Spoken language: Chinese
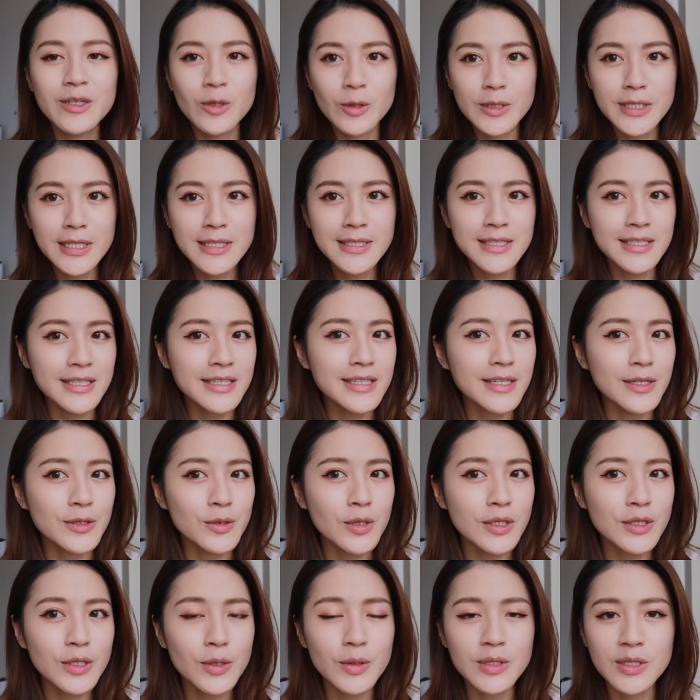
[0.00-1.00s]
我现在整个眼
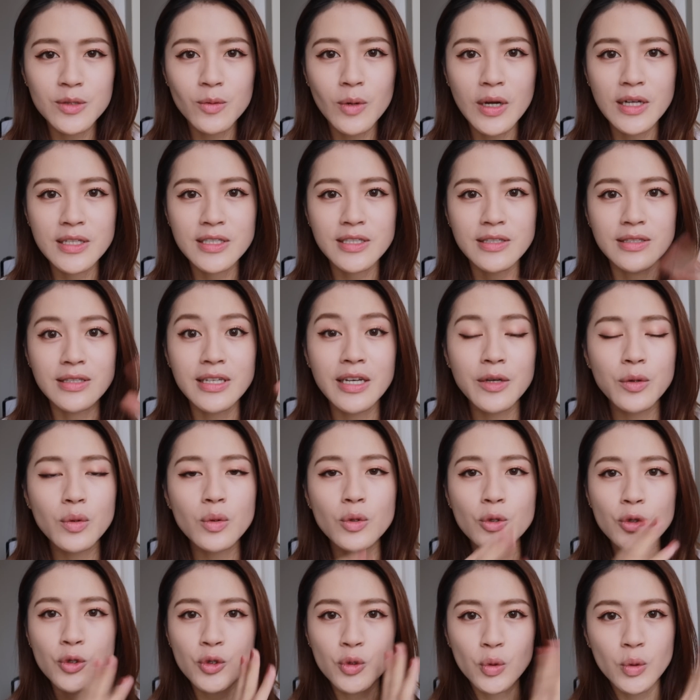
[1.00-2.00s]
妆都已经完成。那因为
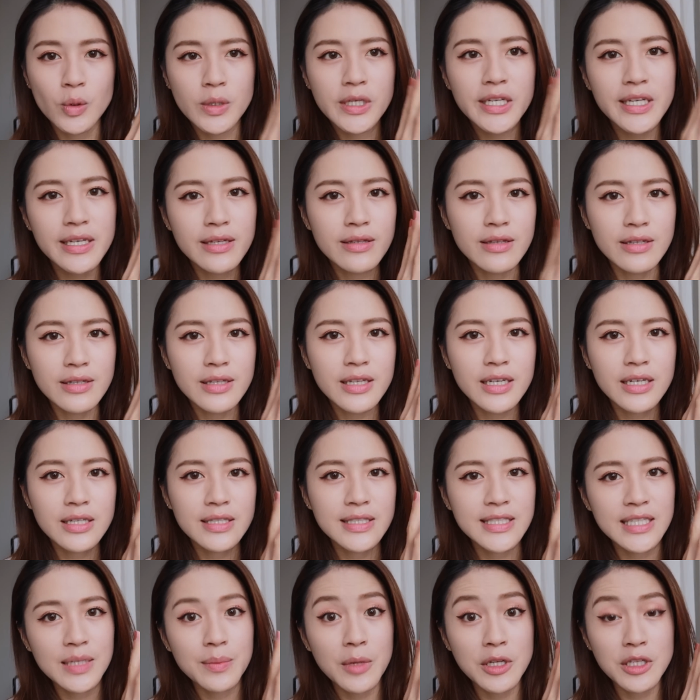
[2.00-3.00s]
我左眼的那个
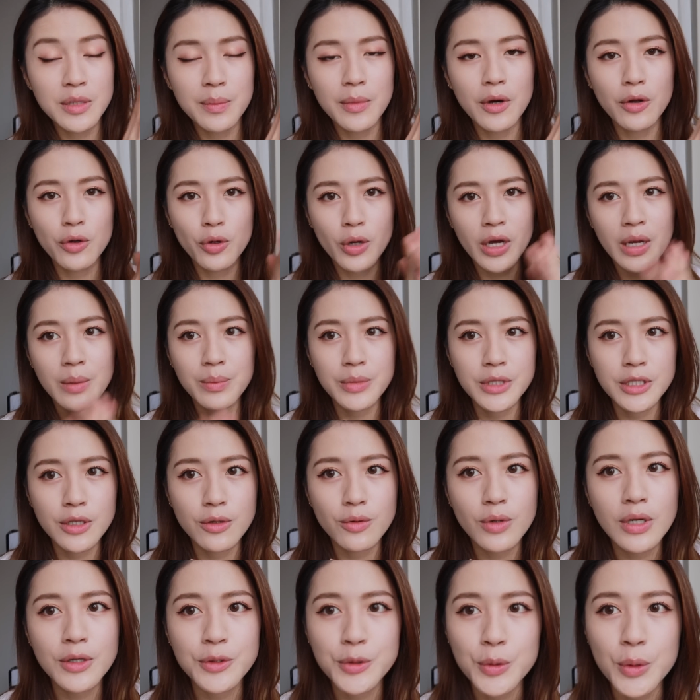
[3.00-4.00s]
睫毛的毛流感比较
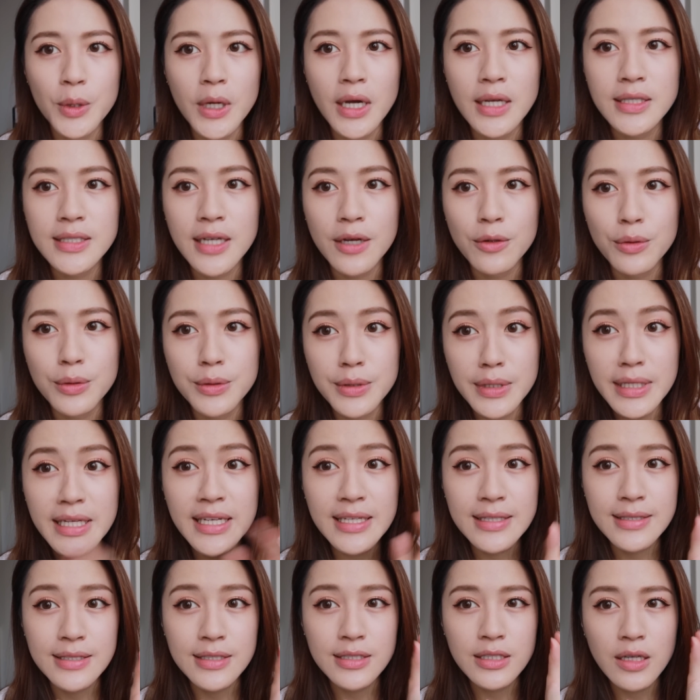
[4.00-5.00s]
乱，所以我刚才用
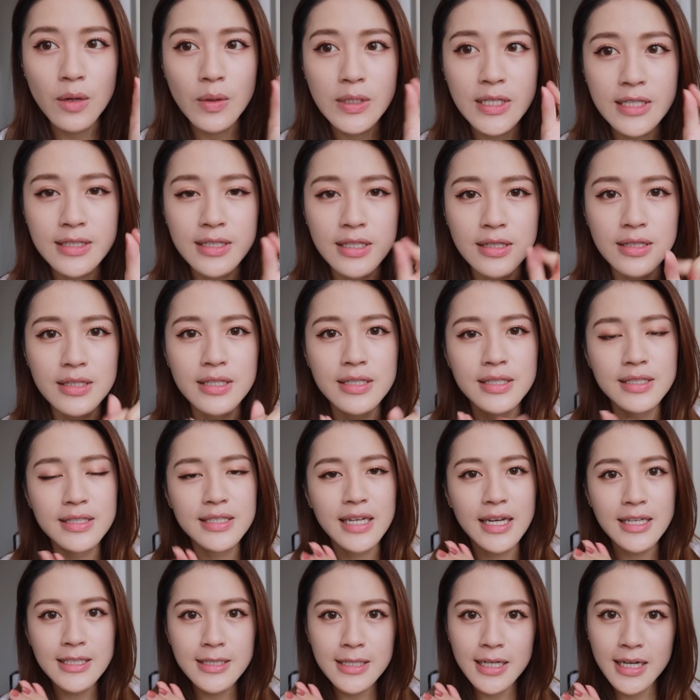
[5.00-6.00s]
镊子稍微再整理一
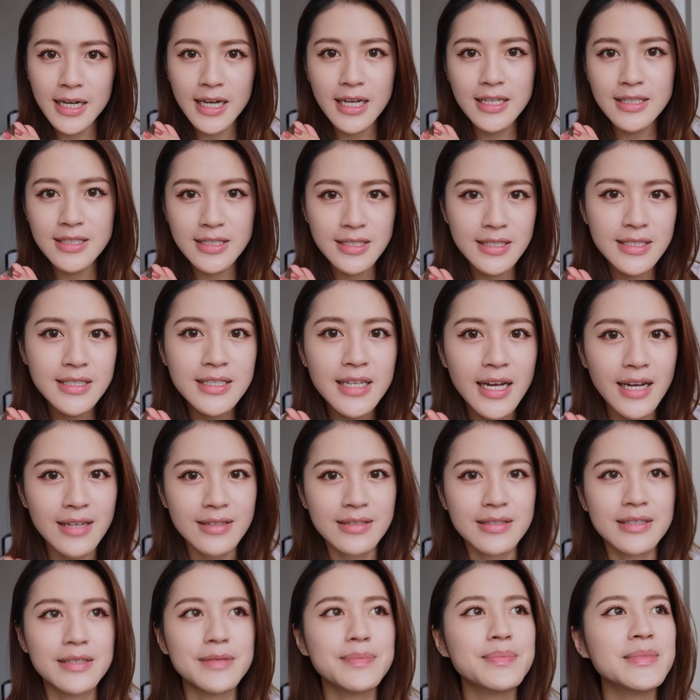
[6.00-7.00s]
下。乍看之下
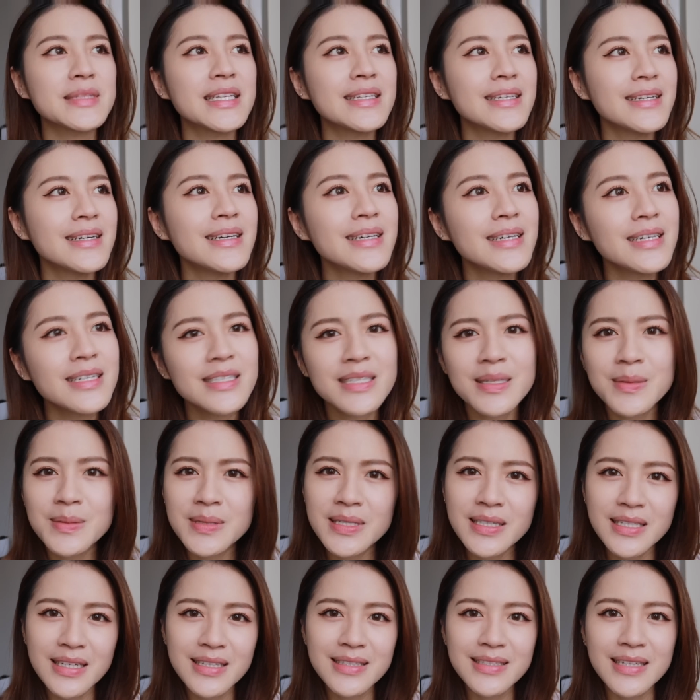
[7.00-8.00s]
呢，是不是
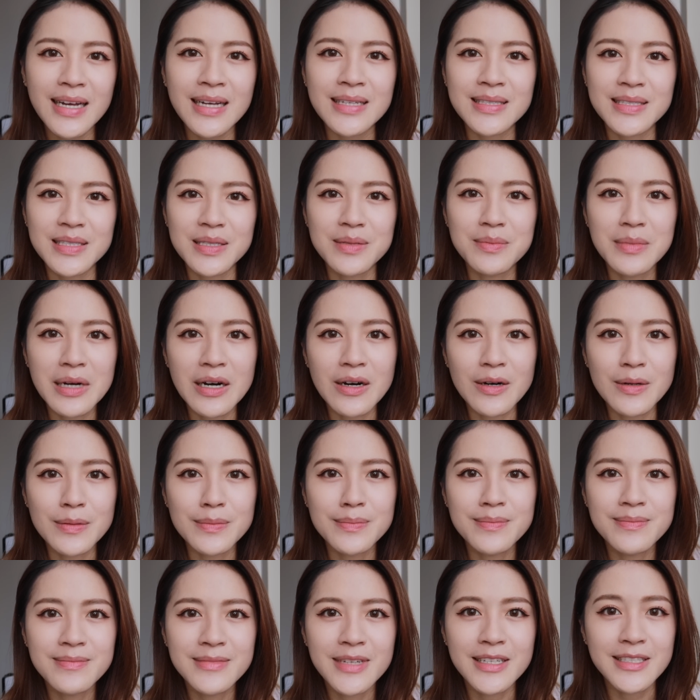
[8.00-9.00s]
很像假睫毛，
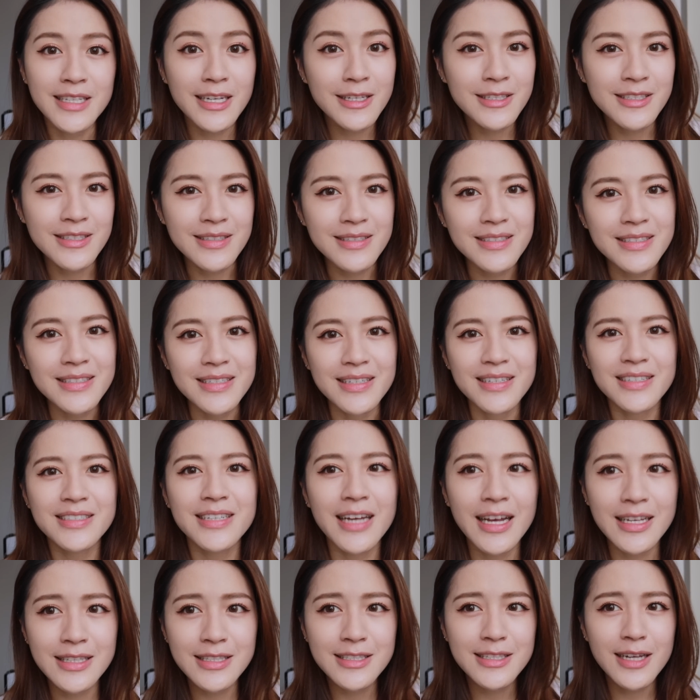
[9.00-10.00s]
很像直接，而且
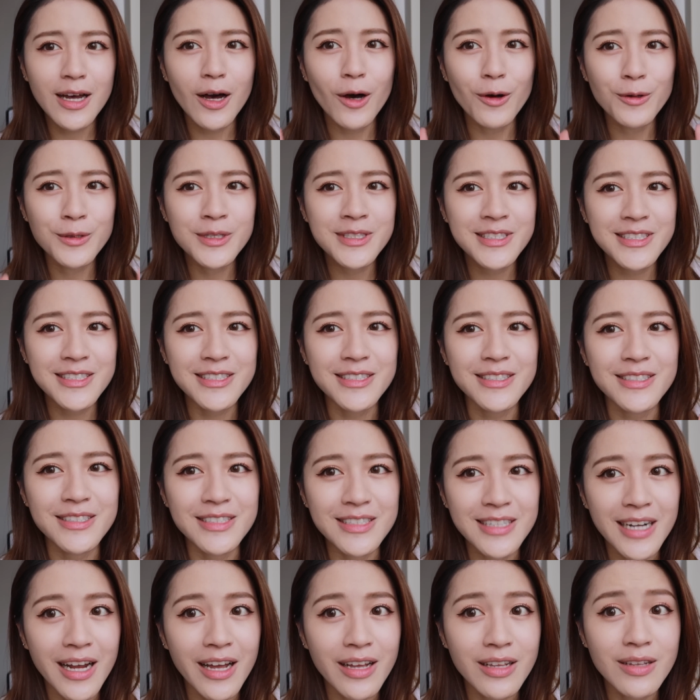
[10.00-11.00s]
它超自
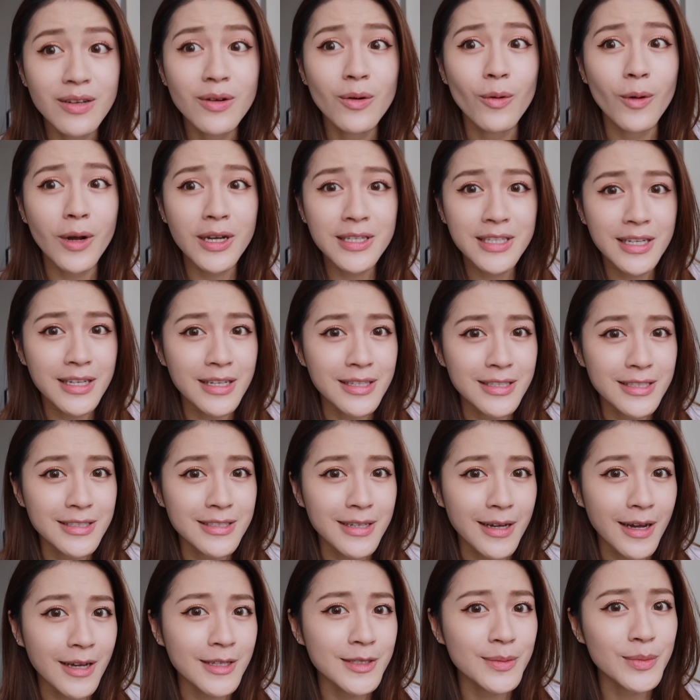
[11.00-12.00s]
然。我刚才眼睛
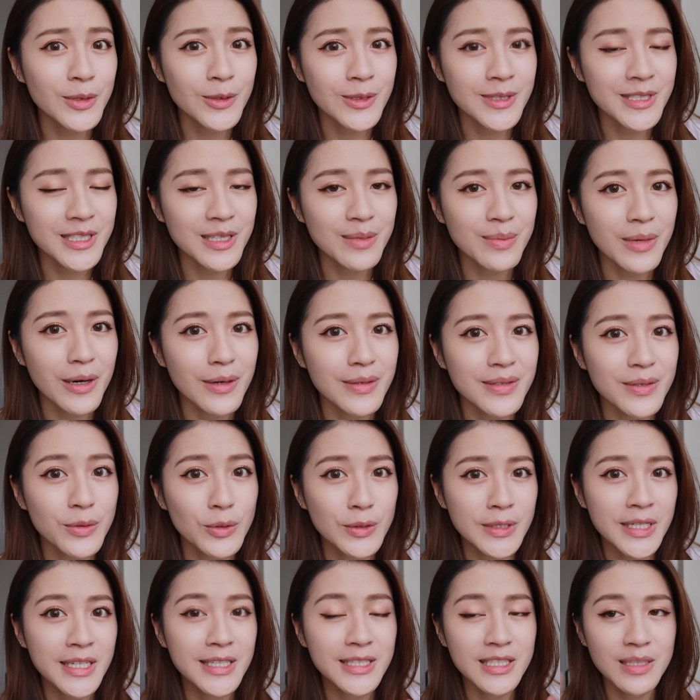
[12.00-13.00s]
张开是没有睫毛的，我
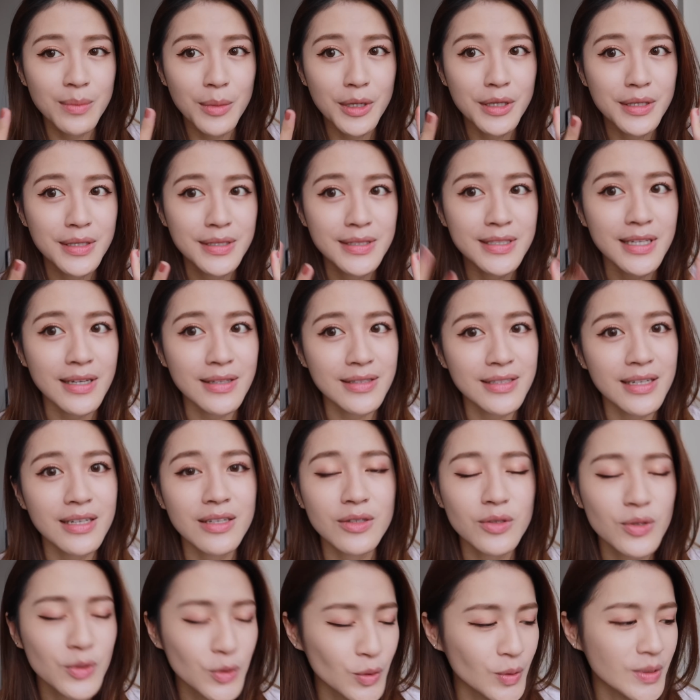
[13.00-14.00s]
现在睫毛能长这
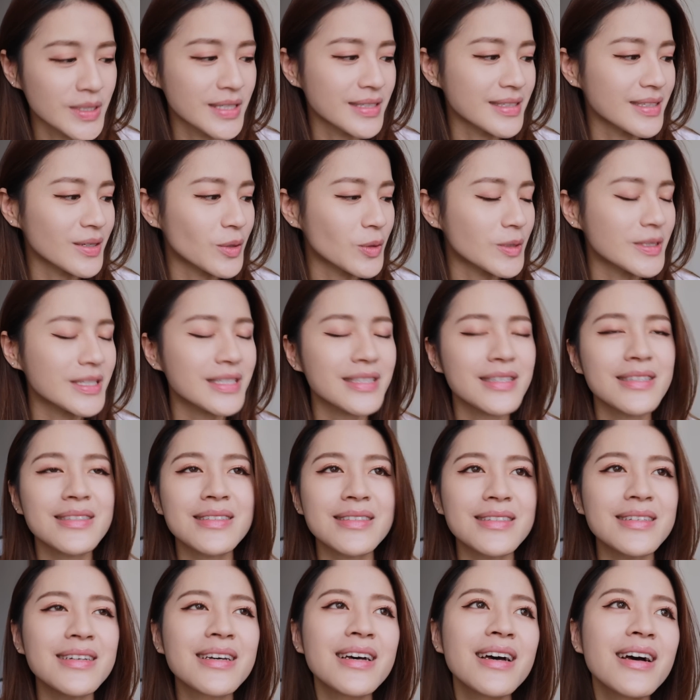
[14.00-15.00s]
样，说真的，我真的是